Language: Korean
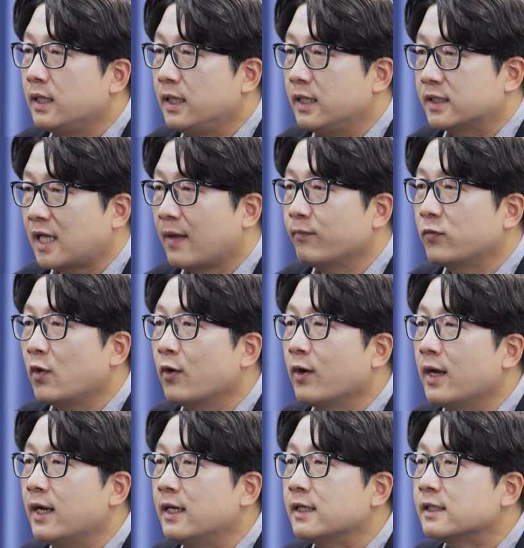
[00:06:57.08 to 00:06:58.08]
이
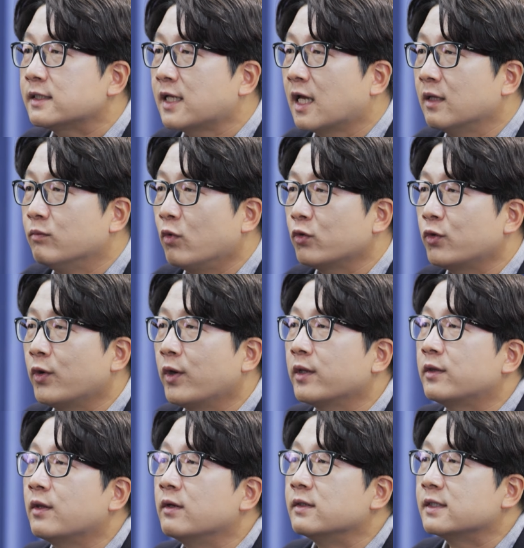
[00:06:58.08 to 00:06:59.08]
삼터가
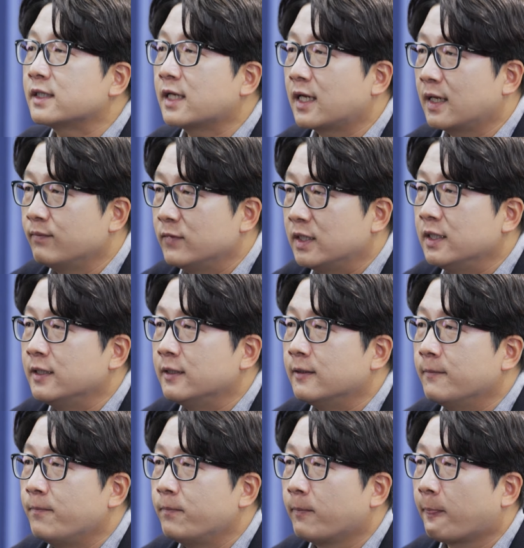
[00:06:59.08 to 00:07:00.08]
산복도로했던
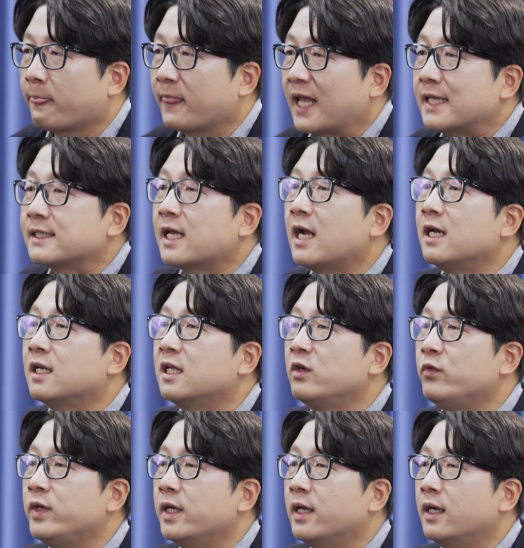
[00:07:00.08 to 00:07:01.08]
사람들은
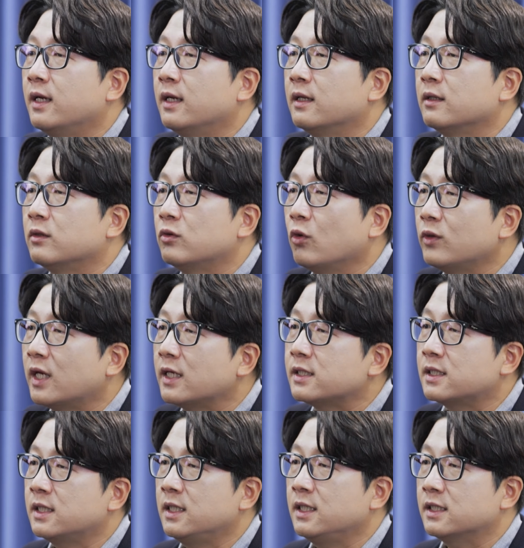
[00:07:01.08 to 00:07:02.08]
살기 위해
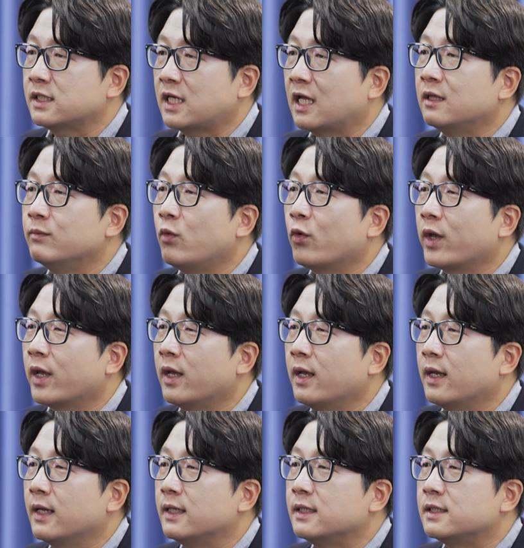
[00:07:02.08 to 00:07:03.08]
또다시
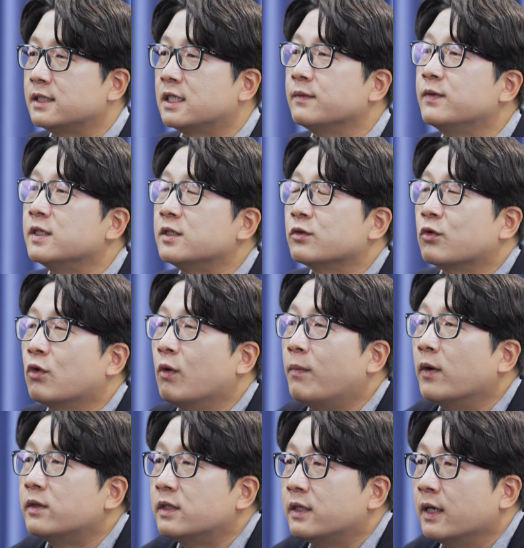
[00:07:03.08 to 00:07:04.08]
산복에 집을 짓고
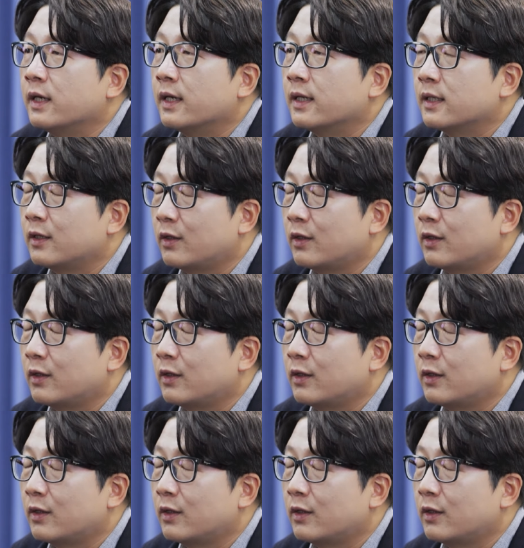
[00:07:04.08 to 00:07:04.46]
버티게